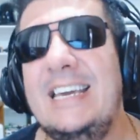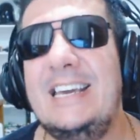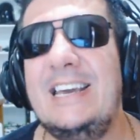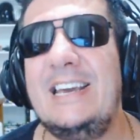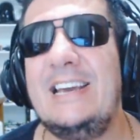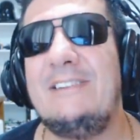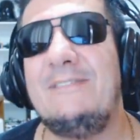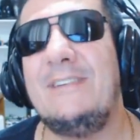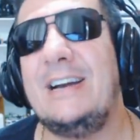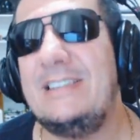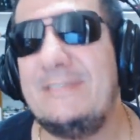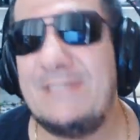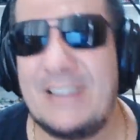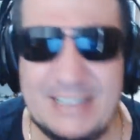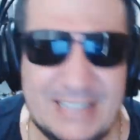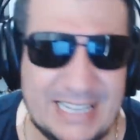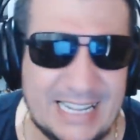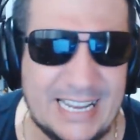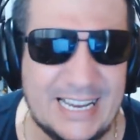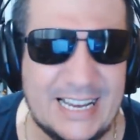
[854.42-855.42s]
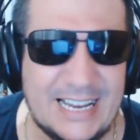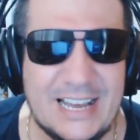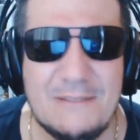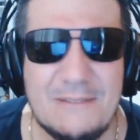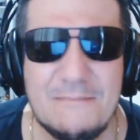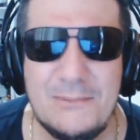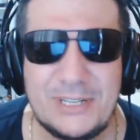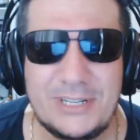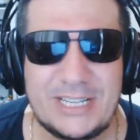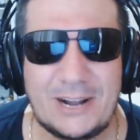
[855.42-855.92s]
e vai, vai ter
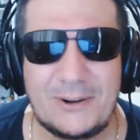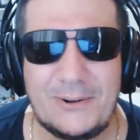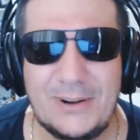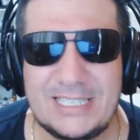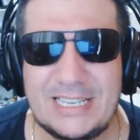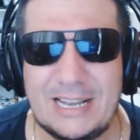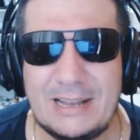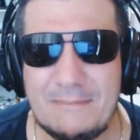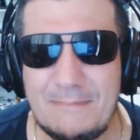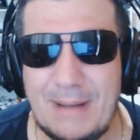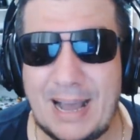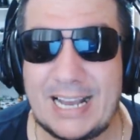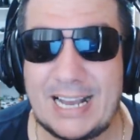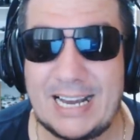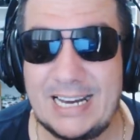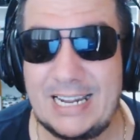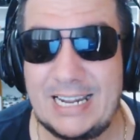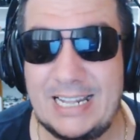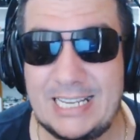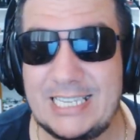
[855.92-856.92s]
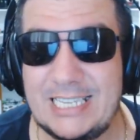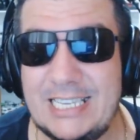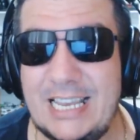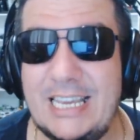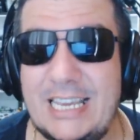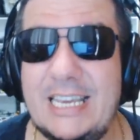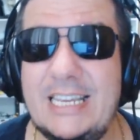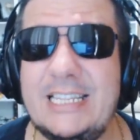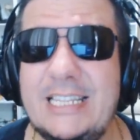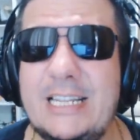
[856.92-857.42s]
muita coisa bacana nisso
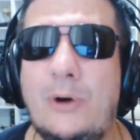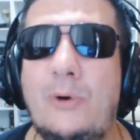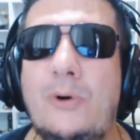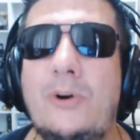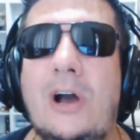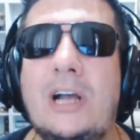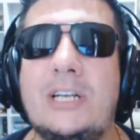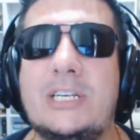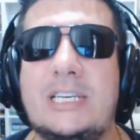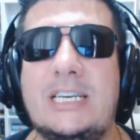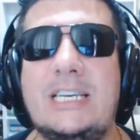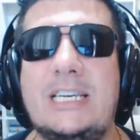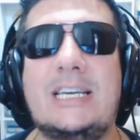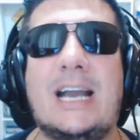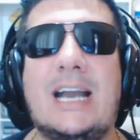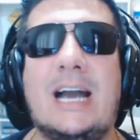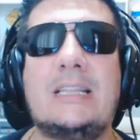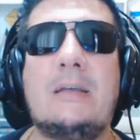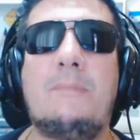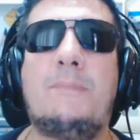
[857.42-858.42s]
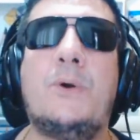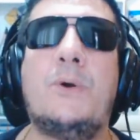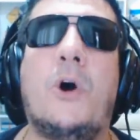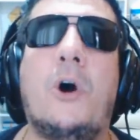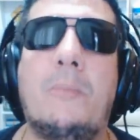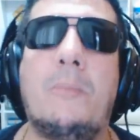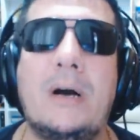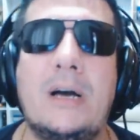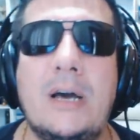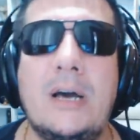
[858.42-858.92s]
aí. Então eu acho que em cada
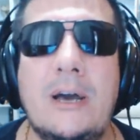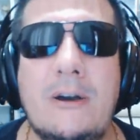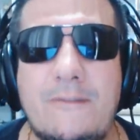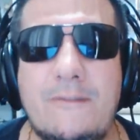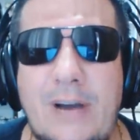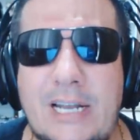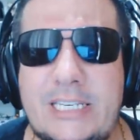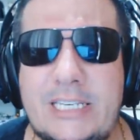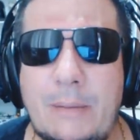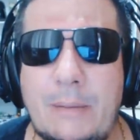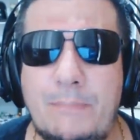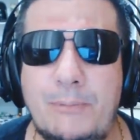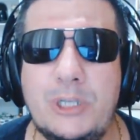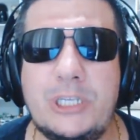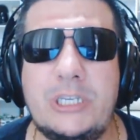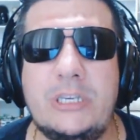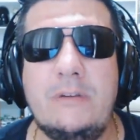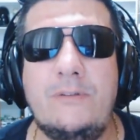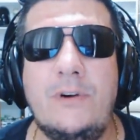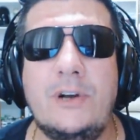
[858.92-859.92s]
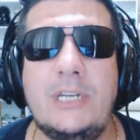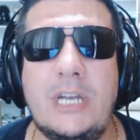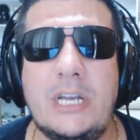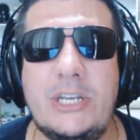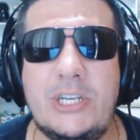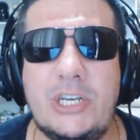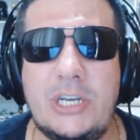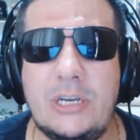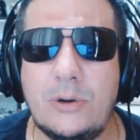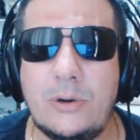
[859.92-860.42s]
bioma vai ser possível a
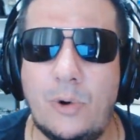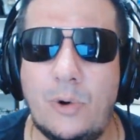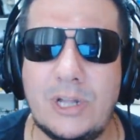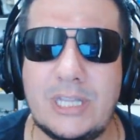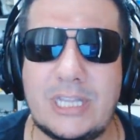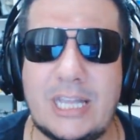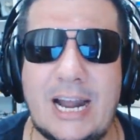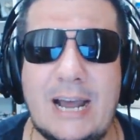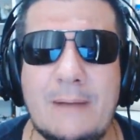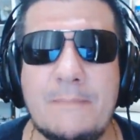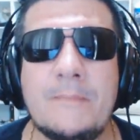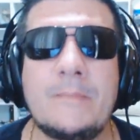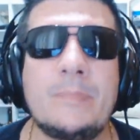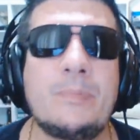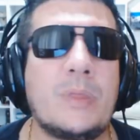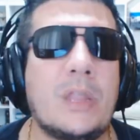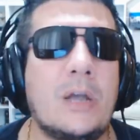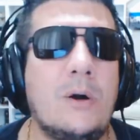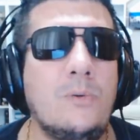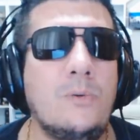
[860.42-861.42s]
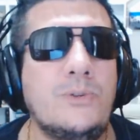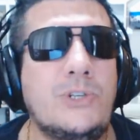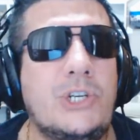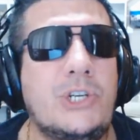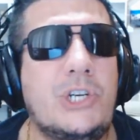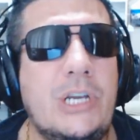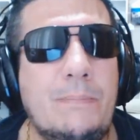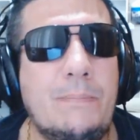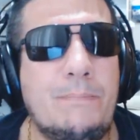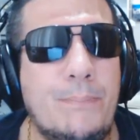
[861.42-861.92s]
gente encontrar um
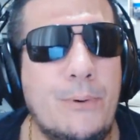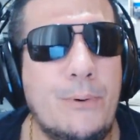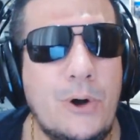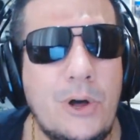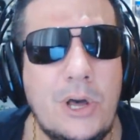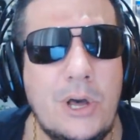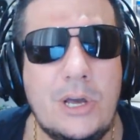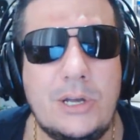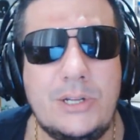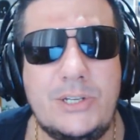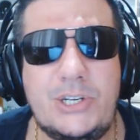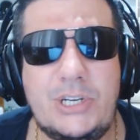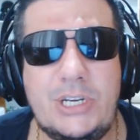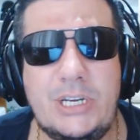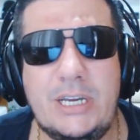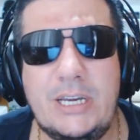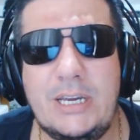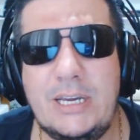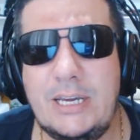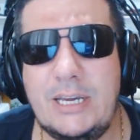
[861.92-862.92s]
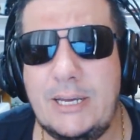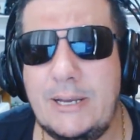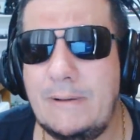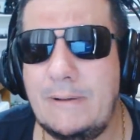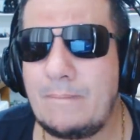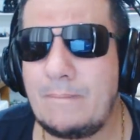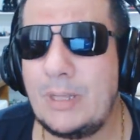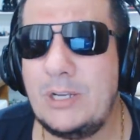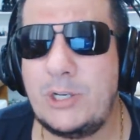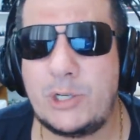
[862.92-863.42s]
tipo de
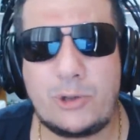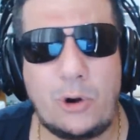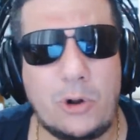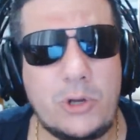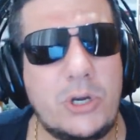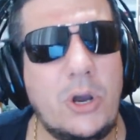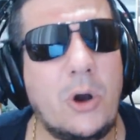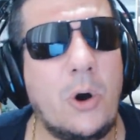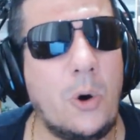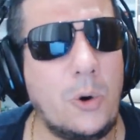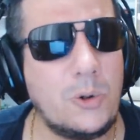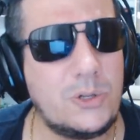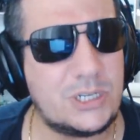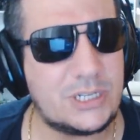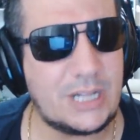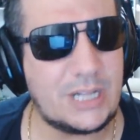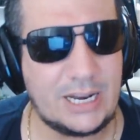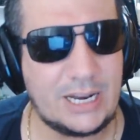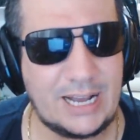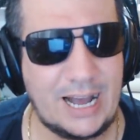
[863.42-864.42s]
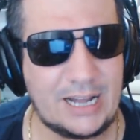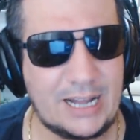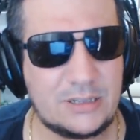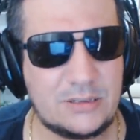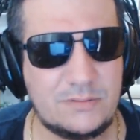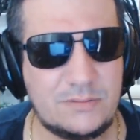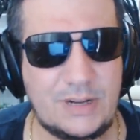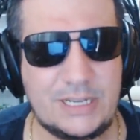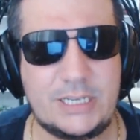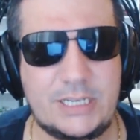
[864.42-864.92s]
stronghold, tá
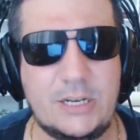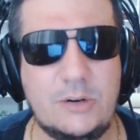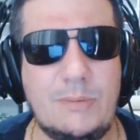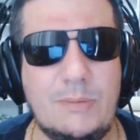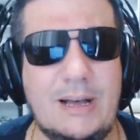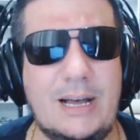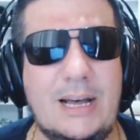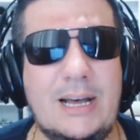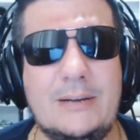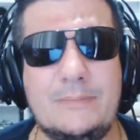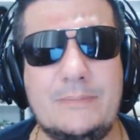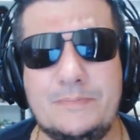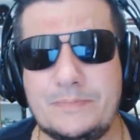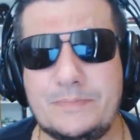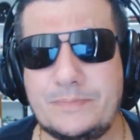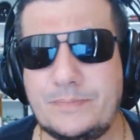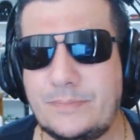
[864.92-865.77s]
ligado? Vai ser uma